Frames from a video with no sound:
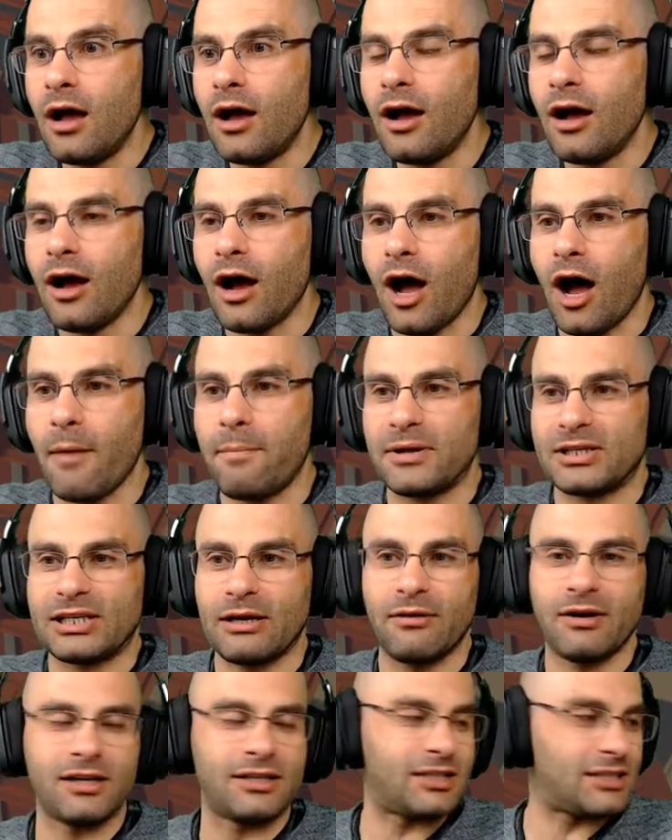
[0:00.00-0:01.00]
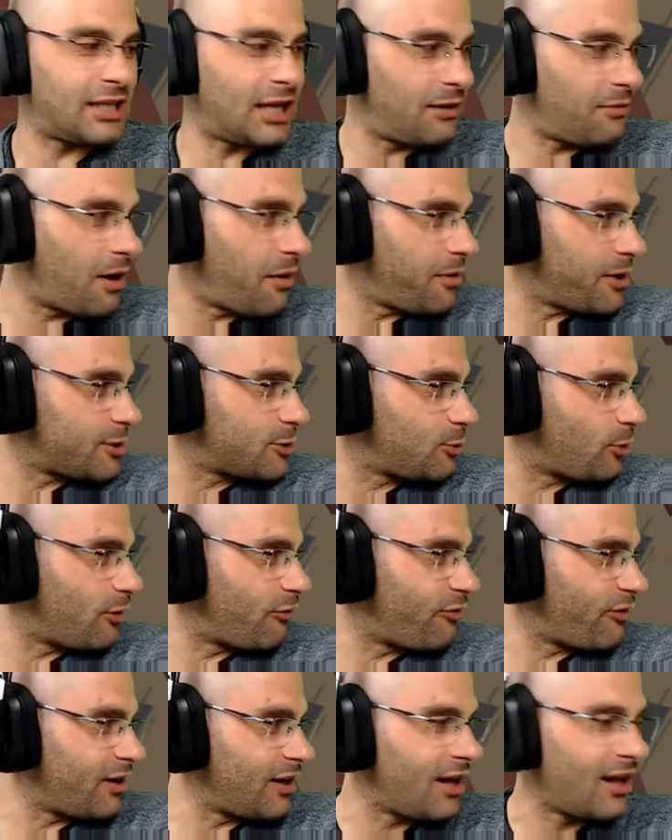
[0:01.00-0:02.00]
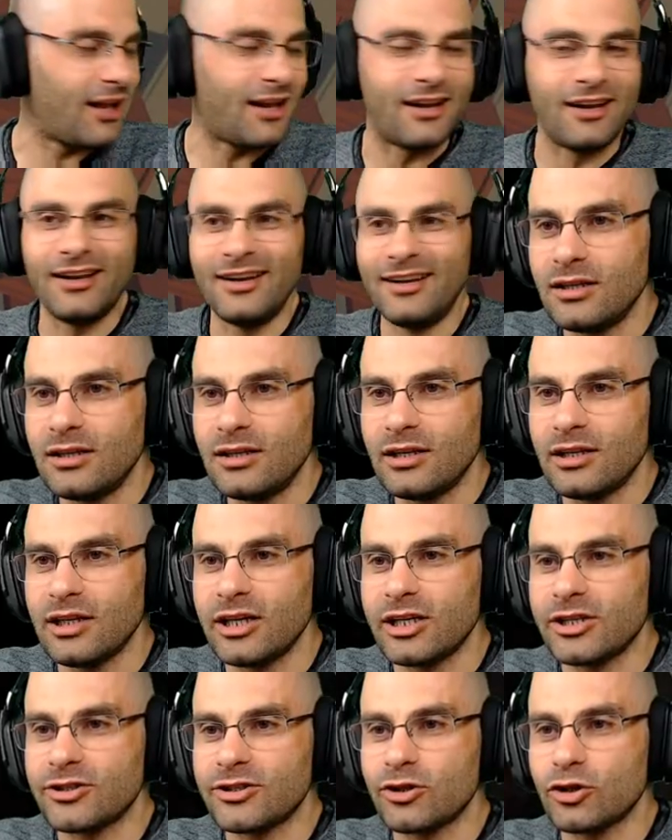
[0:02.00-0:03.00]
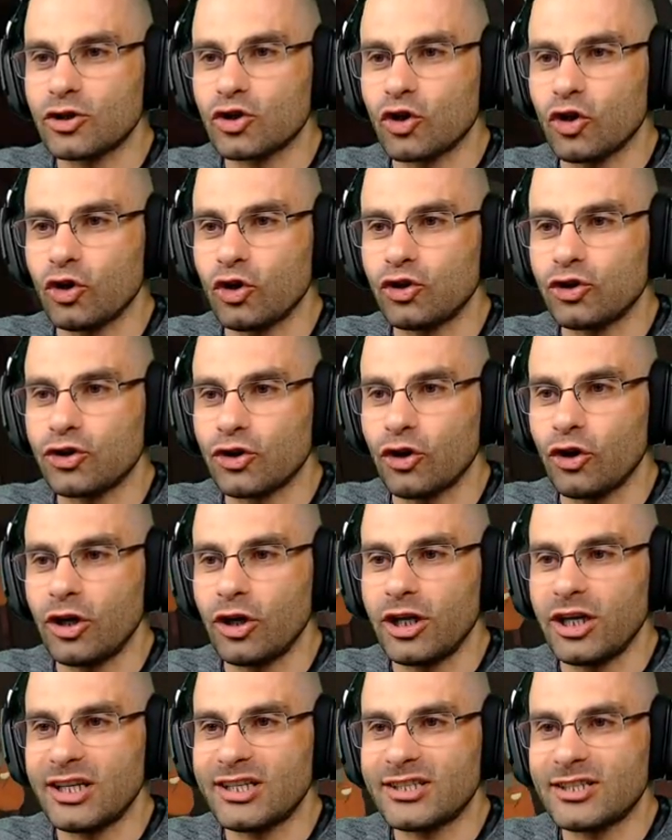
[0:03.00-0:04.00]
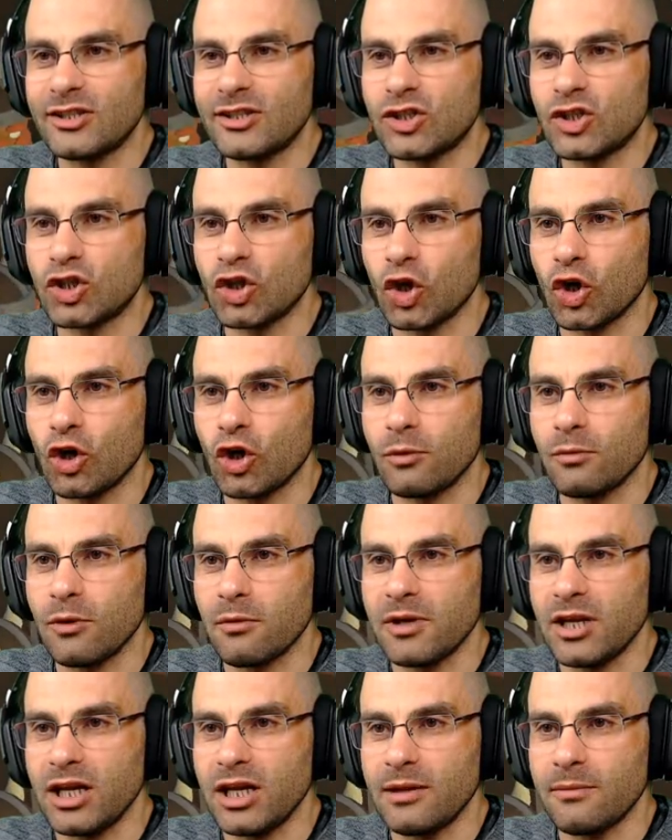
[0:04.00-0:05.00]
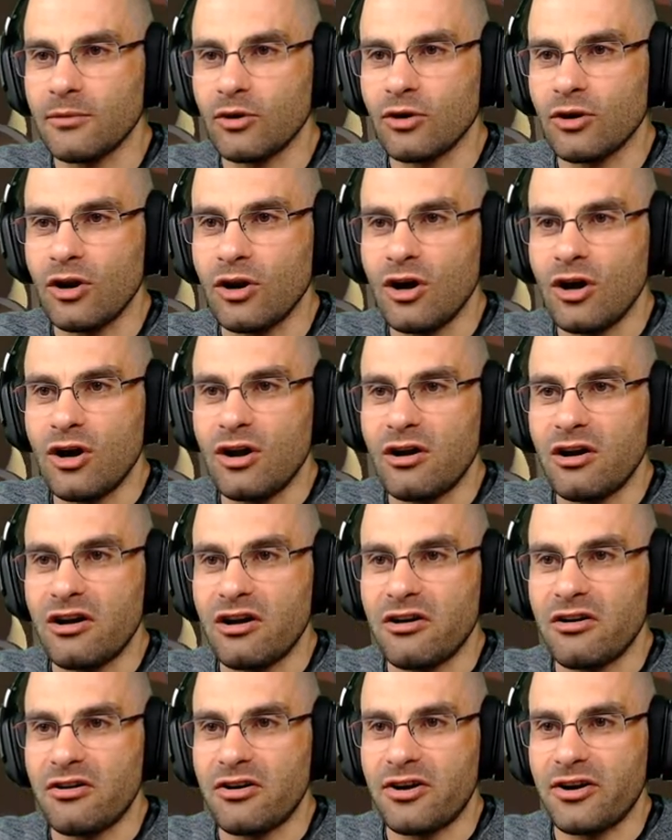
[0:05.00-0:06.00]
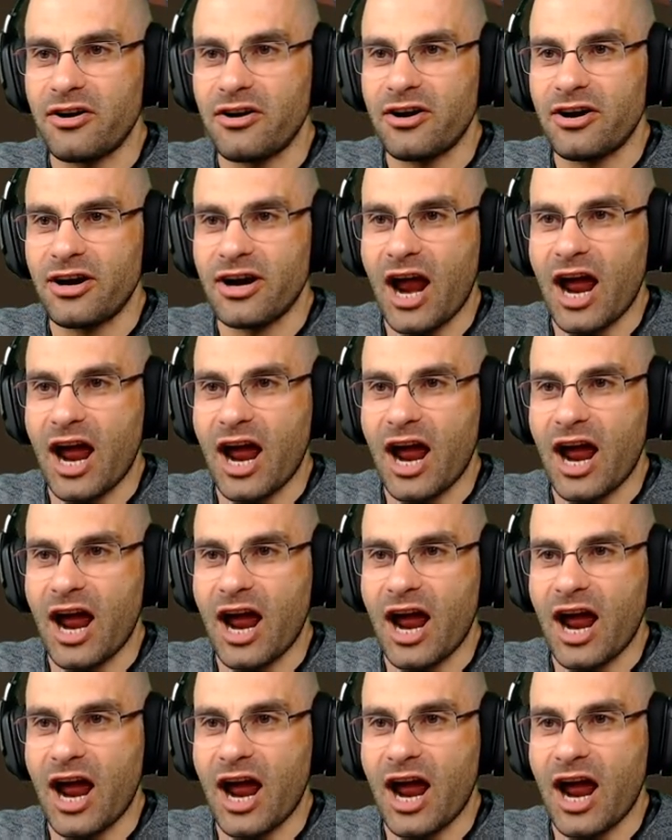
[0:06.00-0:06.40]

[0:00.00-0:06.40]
Ah, pensaba que te salvabas tú al final. Estos controles son como mínimo ¿Te